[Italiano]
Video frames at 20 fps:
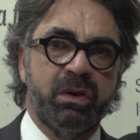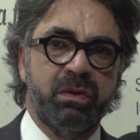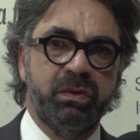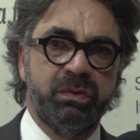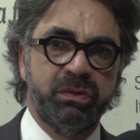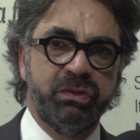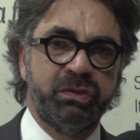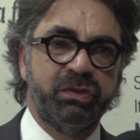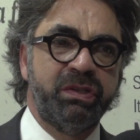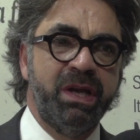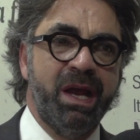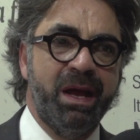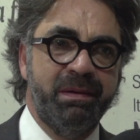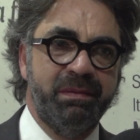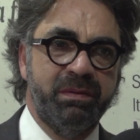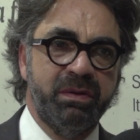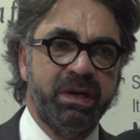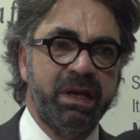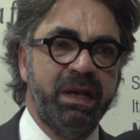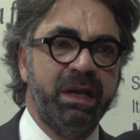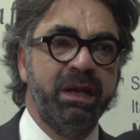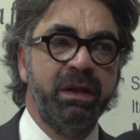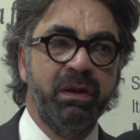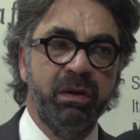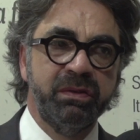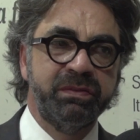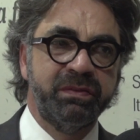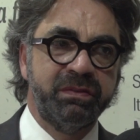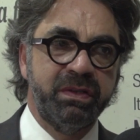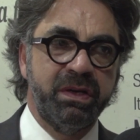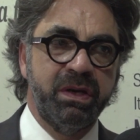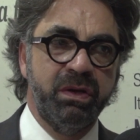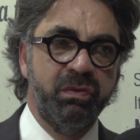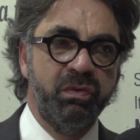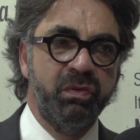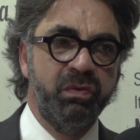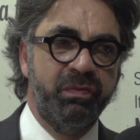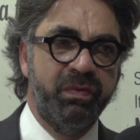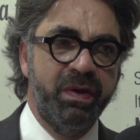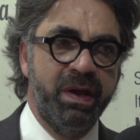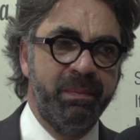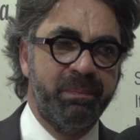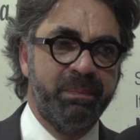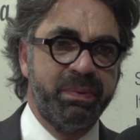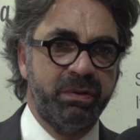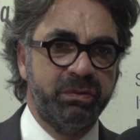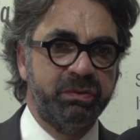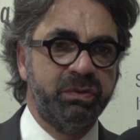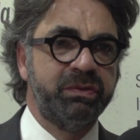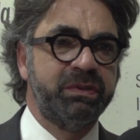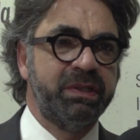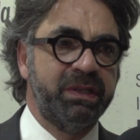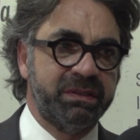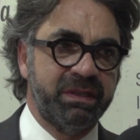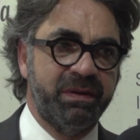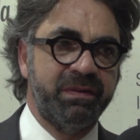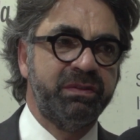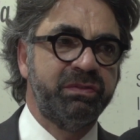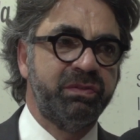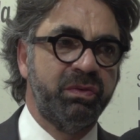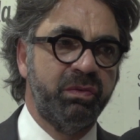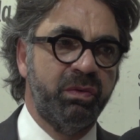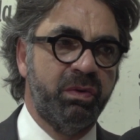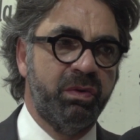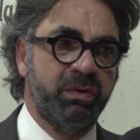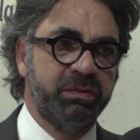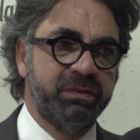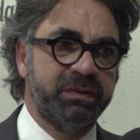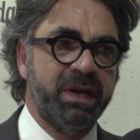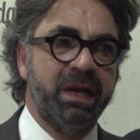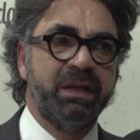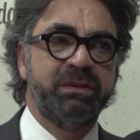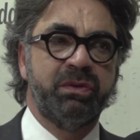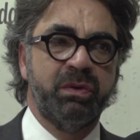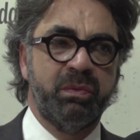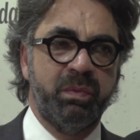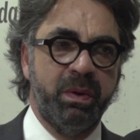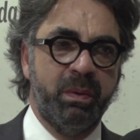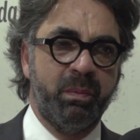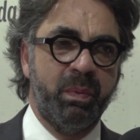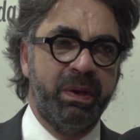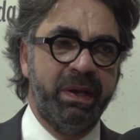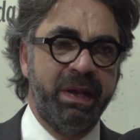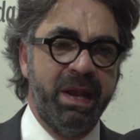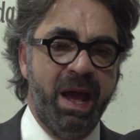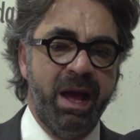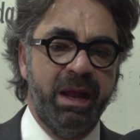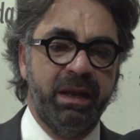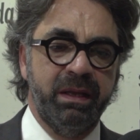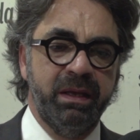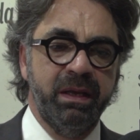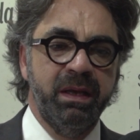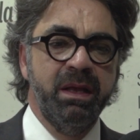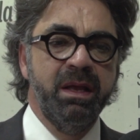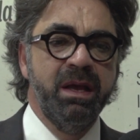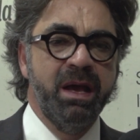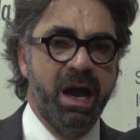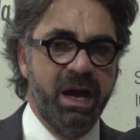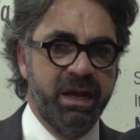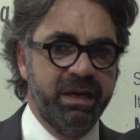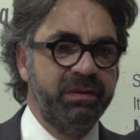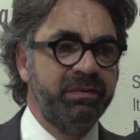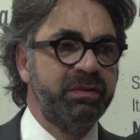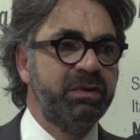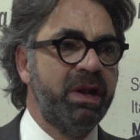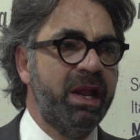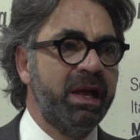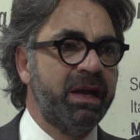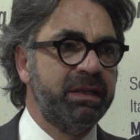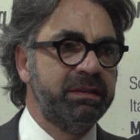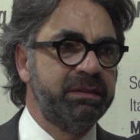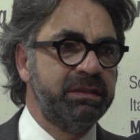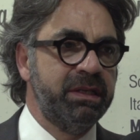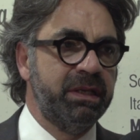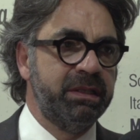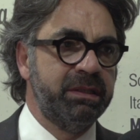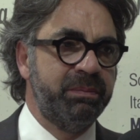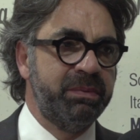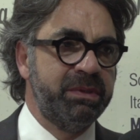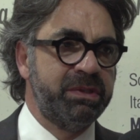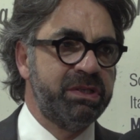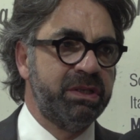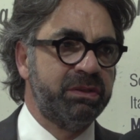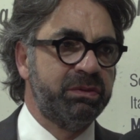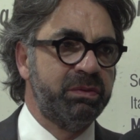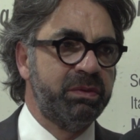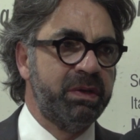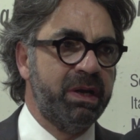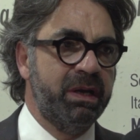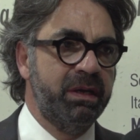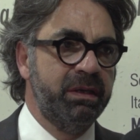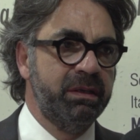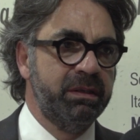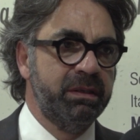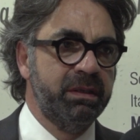conosciamo che le nostre uve prodotte attraverso un contratto quinquennale arrivano alla cantina di pigiatura,